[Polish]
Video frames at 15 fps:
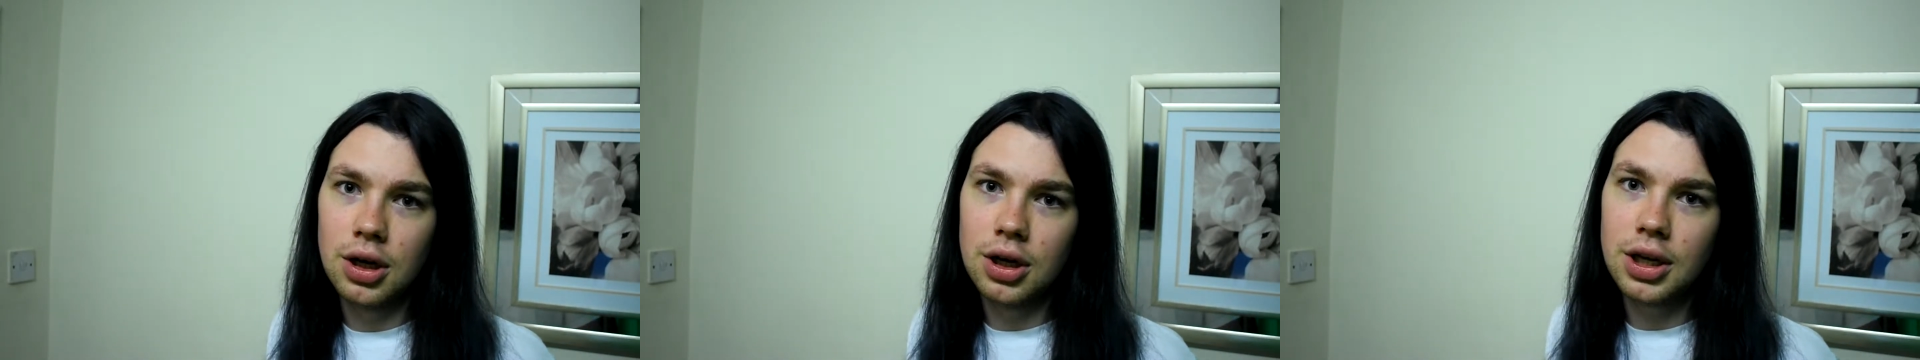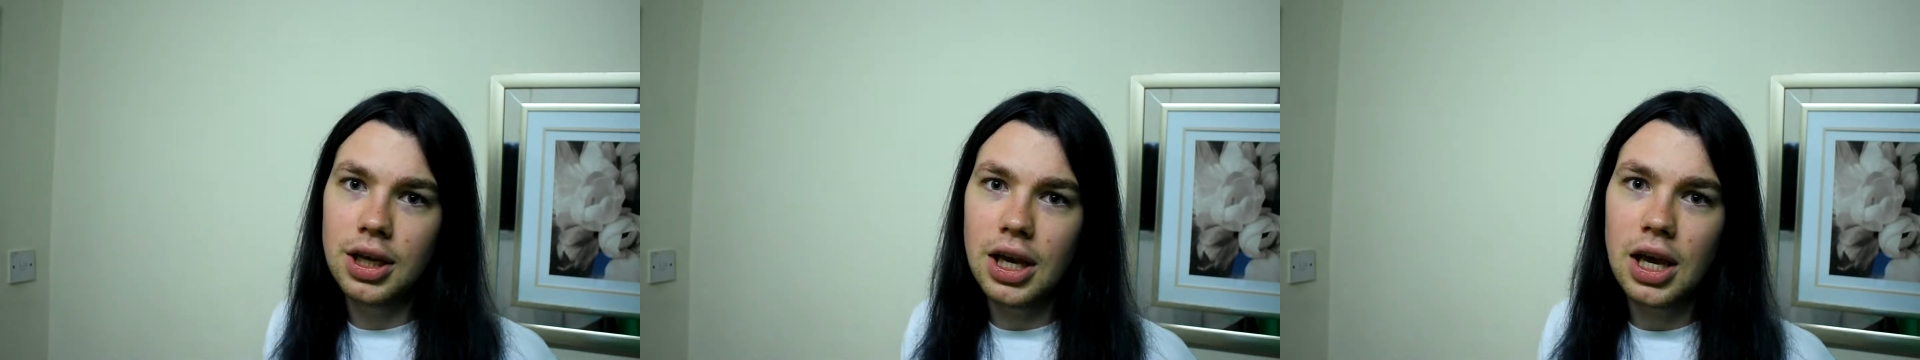
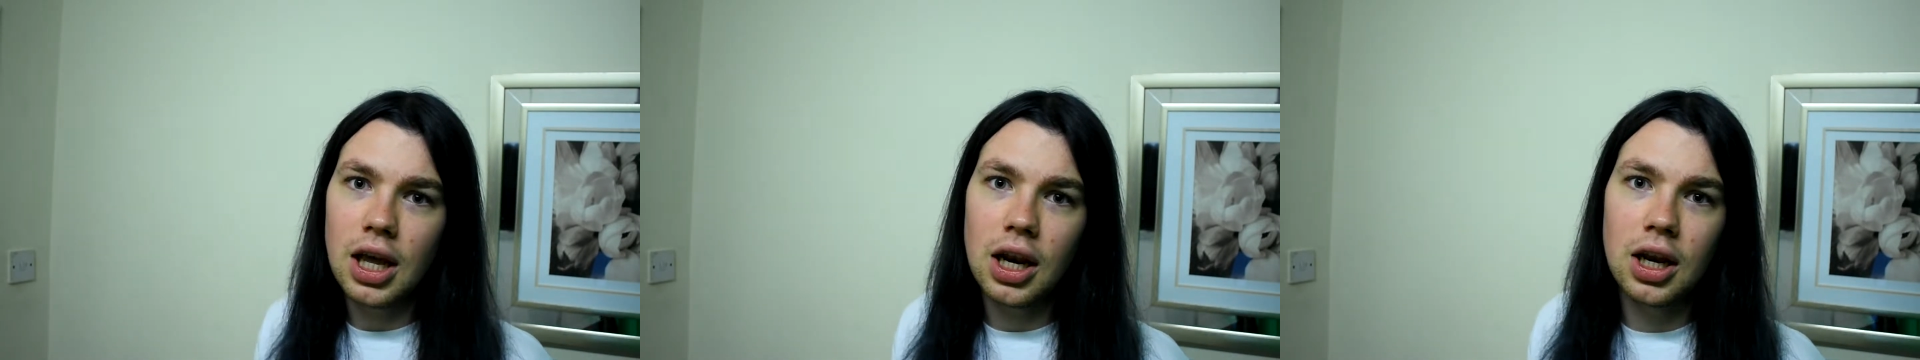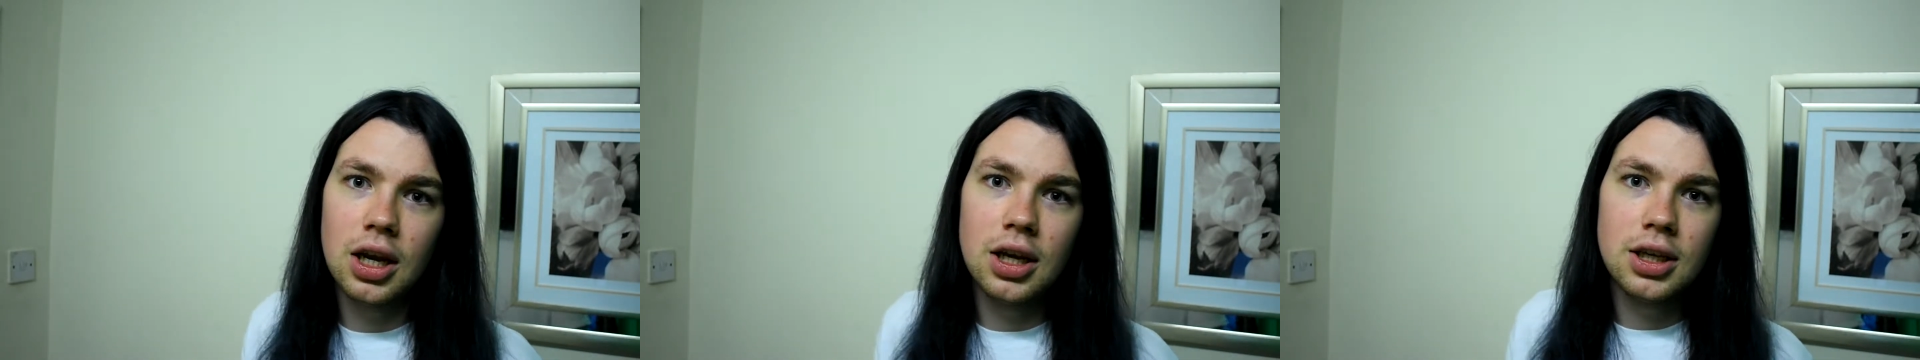
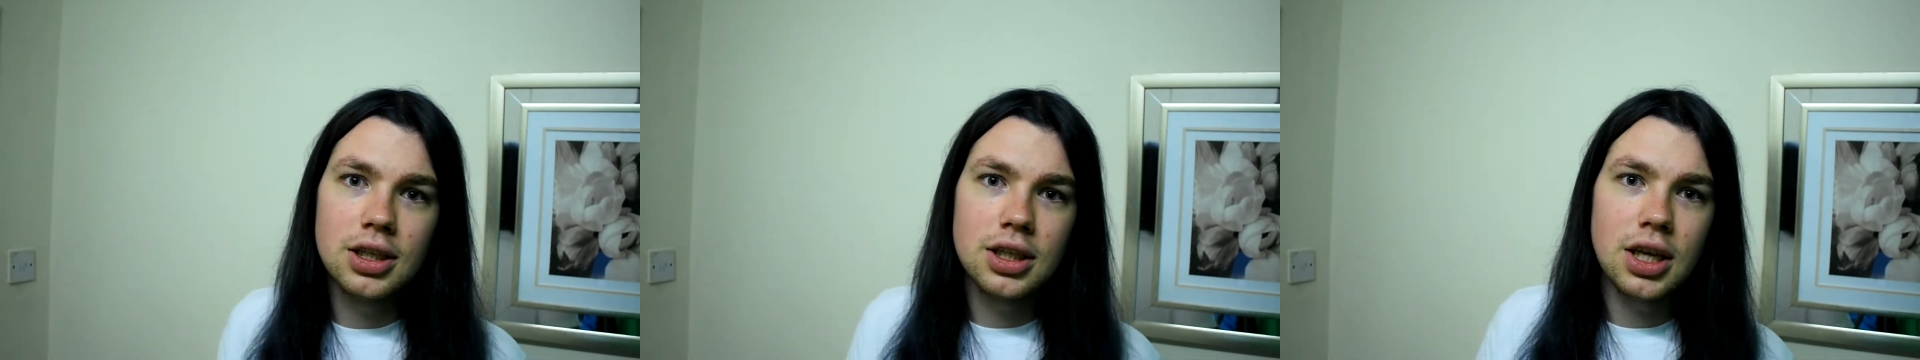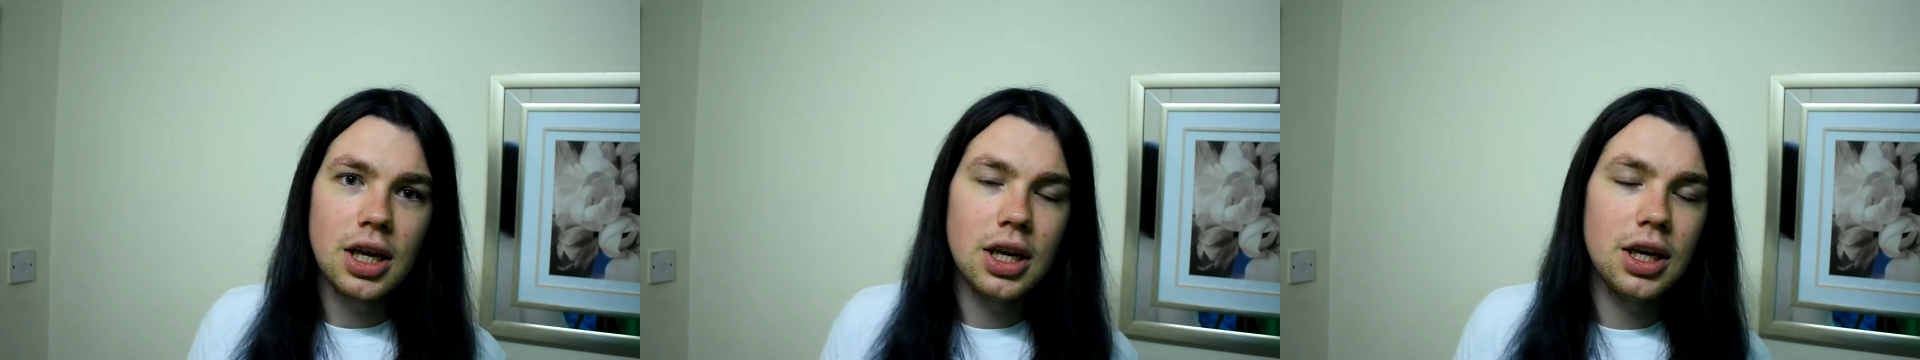gier,
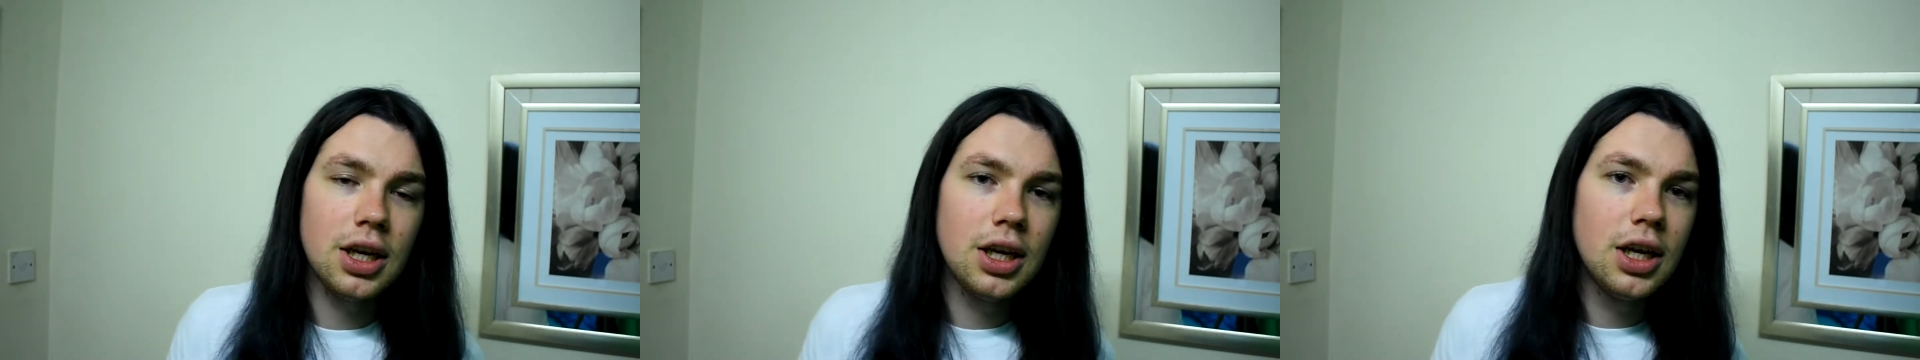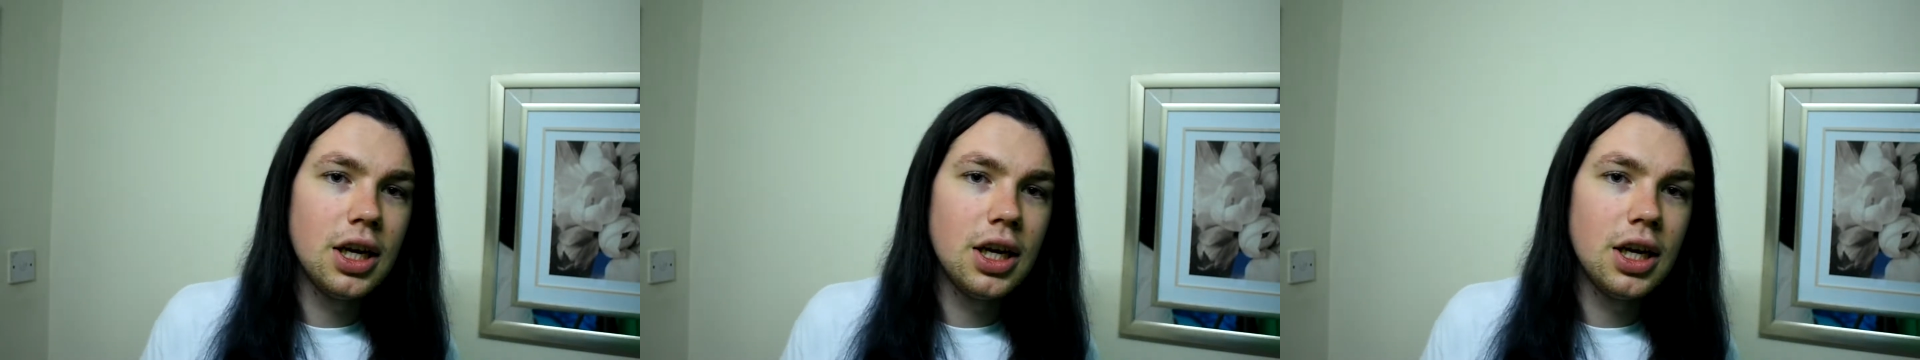serii,